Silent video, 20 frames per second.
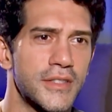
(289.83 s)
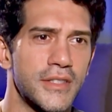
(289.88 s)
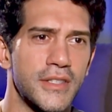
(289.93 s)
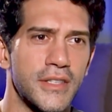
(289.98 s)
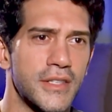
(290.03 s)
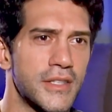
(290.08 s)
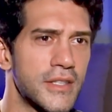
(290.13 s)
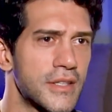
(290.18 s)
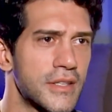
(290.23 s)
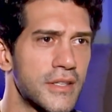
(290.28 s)

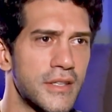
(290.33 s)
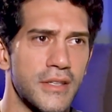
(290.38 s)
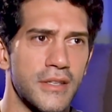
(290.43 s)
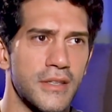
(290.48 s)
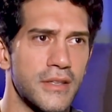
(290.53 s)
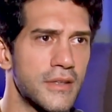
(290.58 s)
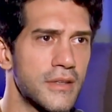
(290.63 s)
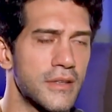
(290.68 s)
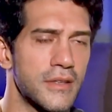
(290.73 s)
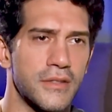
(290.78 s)

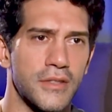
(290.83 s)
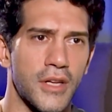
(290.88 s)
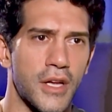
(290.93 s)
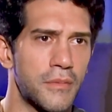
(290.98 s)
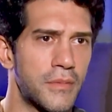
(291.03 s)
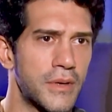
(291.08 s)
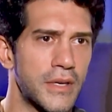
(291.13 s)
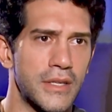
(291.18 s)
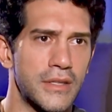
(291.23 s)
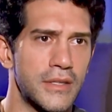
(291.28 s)
آه،
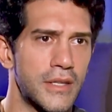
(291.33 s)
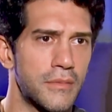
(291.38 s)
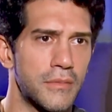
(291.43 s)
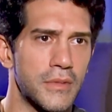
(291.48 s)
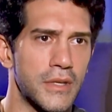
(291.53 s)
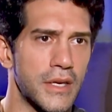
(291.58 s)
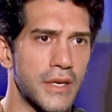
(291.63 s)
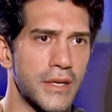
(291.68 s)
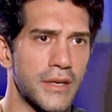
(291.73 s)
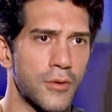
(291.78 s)
صعبه جدا
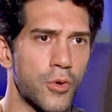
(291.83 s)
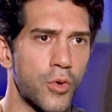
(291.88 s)
من غير